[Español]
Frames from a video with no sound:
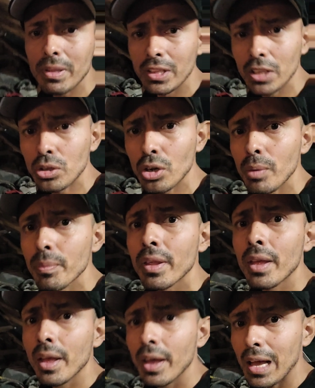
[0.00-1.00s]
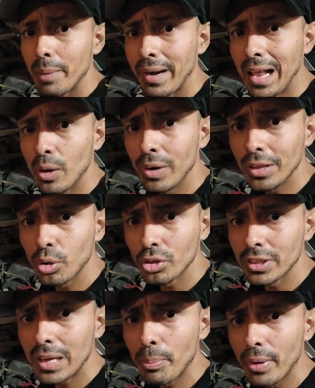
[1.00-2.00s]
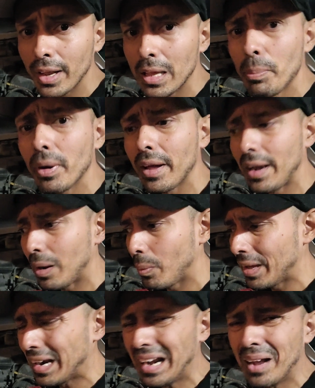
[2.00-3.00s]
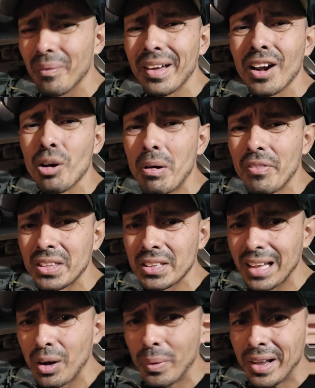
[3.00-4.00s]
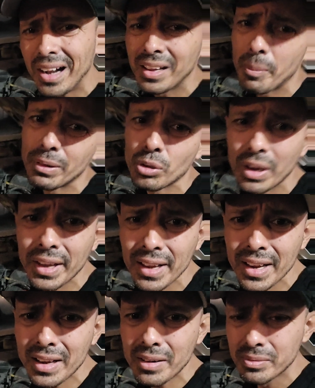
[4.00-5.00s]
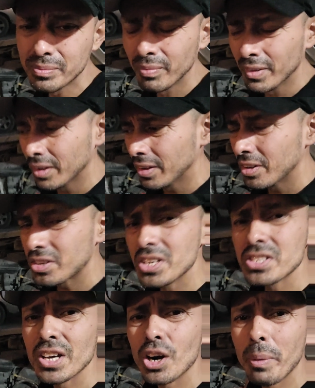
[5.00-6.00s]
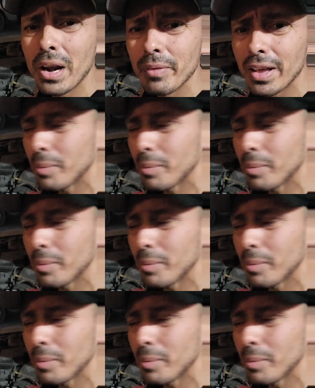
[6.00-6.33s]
en visito. Habrá alguna tóxica por aquí porque la güera, la güera no me ha visitado, güera. ¿Qué pasó, niña? chinchero van a